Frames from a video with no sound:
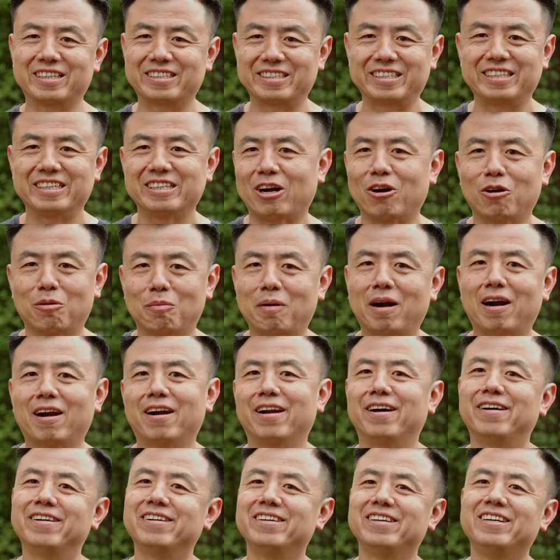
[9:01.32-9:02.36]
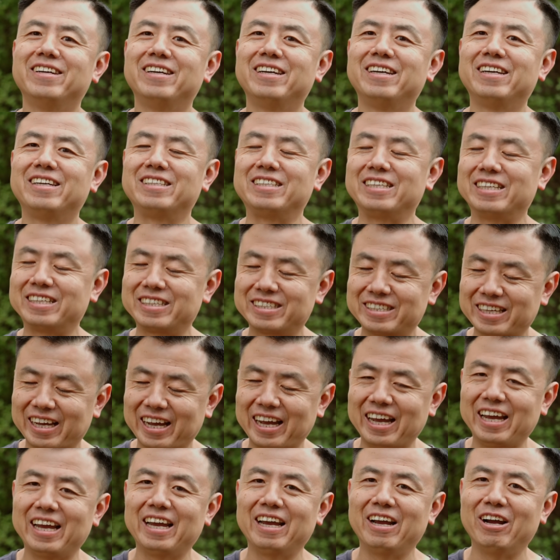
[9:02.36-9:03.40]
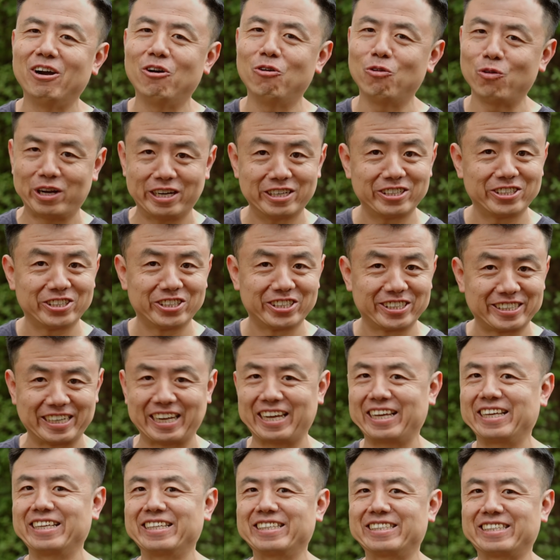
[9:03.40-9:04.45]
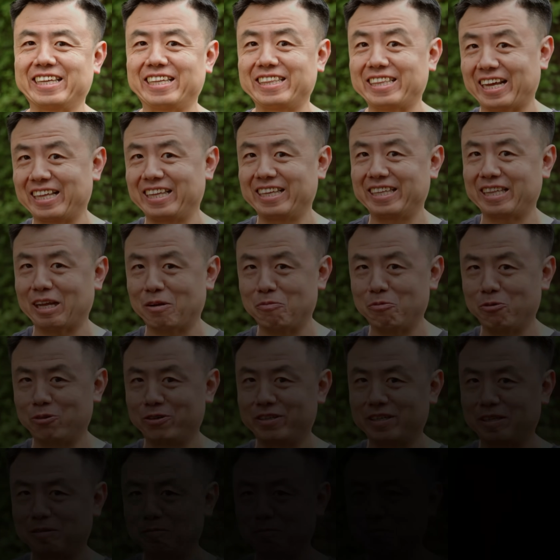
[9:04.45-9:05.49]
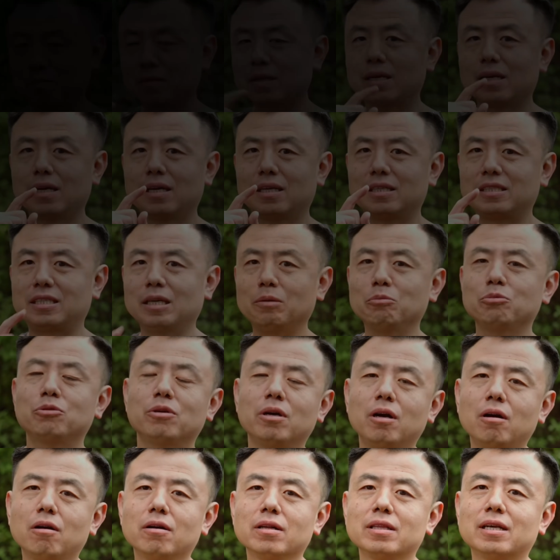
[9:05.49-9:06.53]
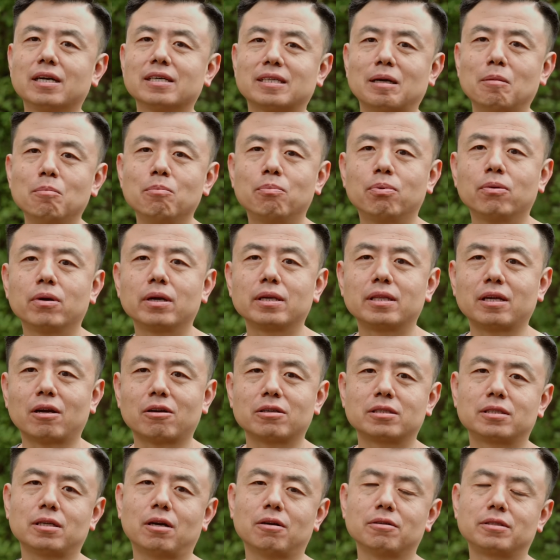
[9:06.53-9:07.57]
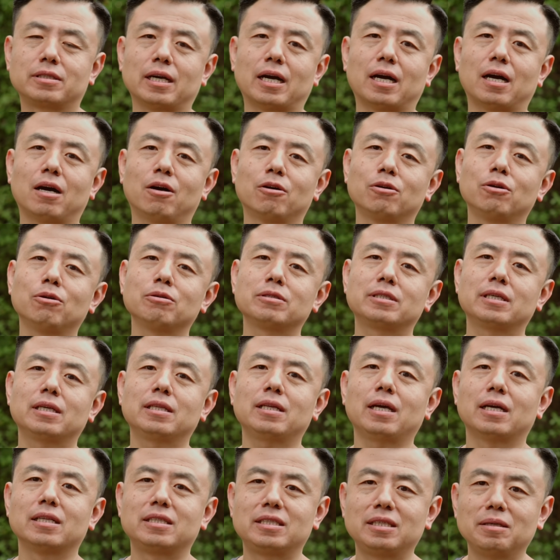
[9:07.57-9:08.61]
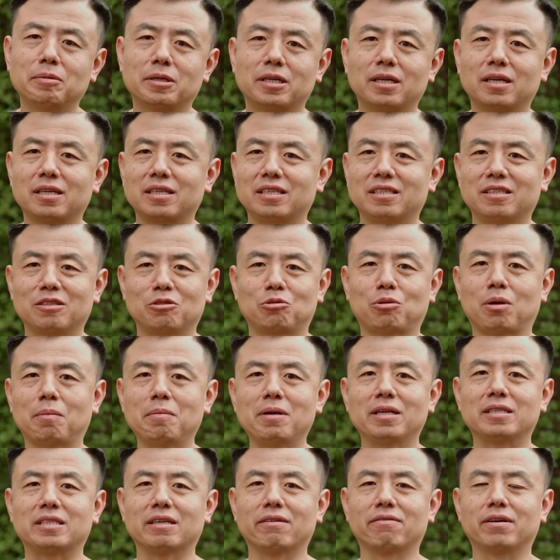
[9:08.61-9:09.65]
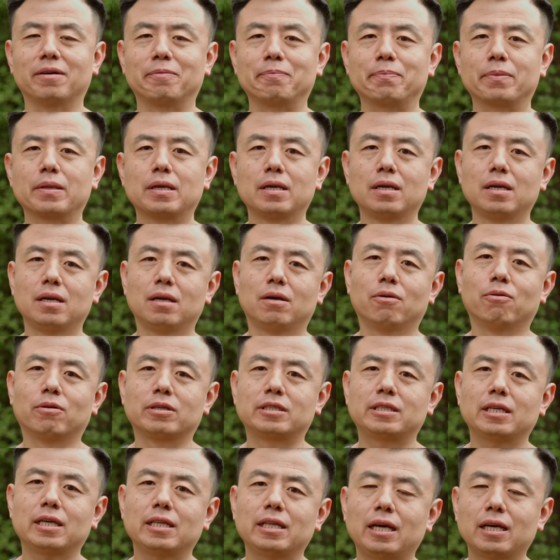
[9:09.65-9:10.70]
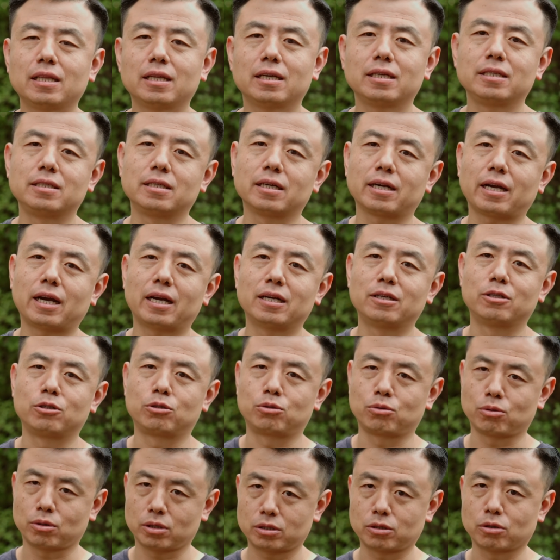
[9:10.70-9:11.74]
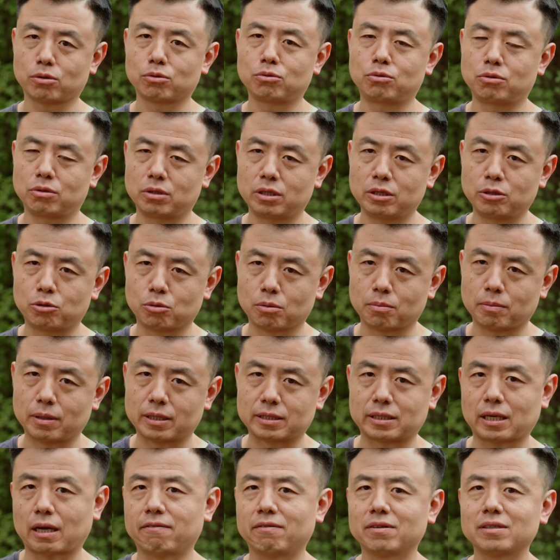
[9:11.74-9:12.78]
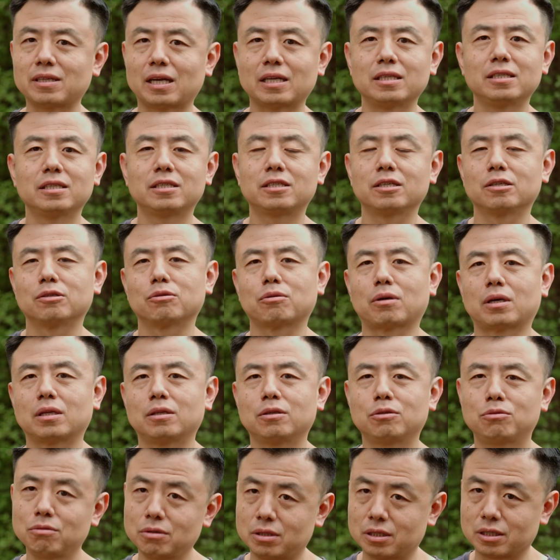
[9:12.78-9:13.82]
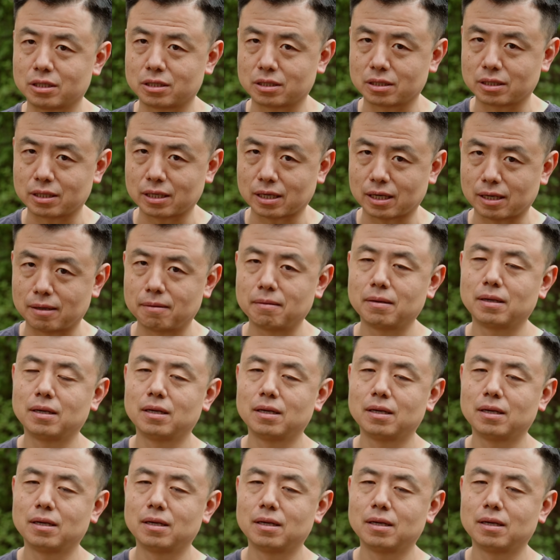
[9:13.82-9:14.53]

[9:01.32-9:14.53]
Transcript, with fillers: 自己找个伴儿了。您猜会是谁？咱打在弹幕上。节目最后呢，咱们播一条消息啊，澳洲现在基本上已经全面解封。我现在呢已经开始着手具体准备采风南极摄影团的具体事宜了。